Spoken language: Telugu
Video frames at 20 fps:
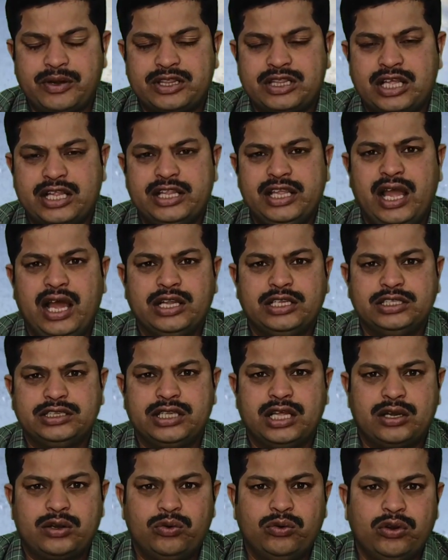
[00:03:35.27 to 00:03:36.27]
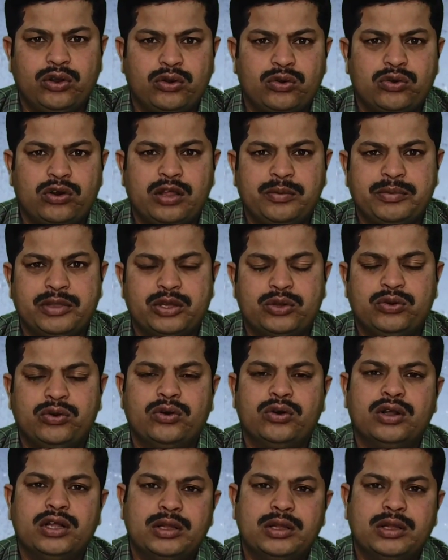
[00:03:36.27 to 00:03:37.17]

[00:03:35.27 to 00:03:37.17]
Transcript: పడుతుంది అది తక్కువలో కూడా మీకు